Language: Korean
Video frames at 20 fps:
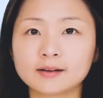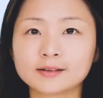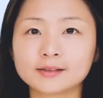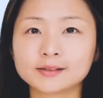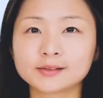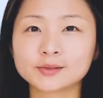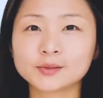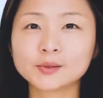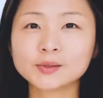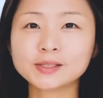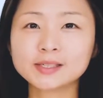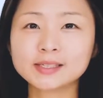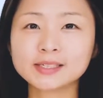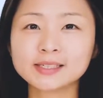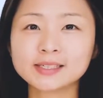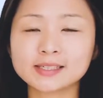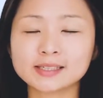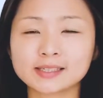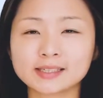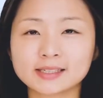
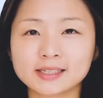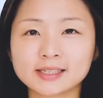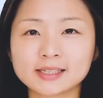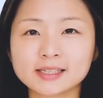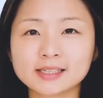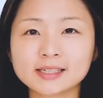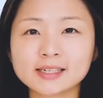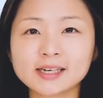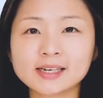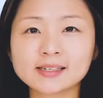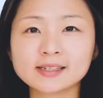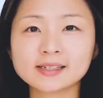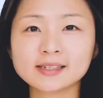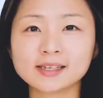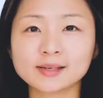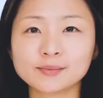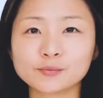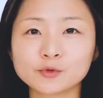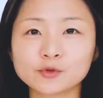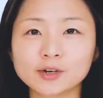또는 지칭하는
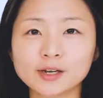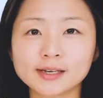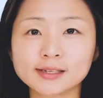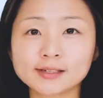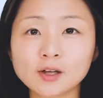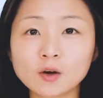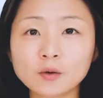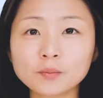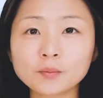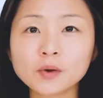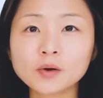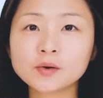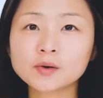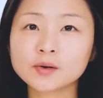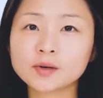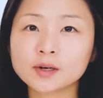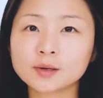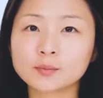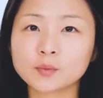인물의 성별을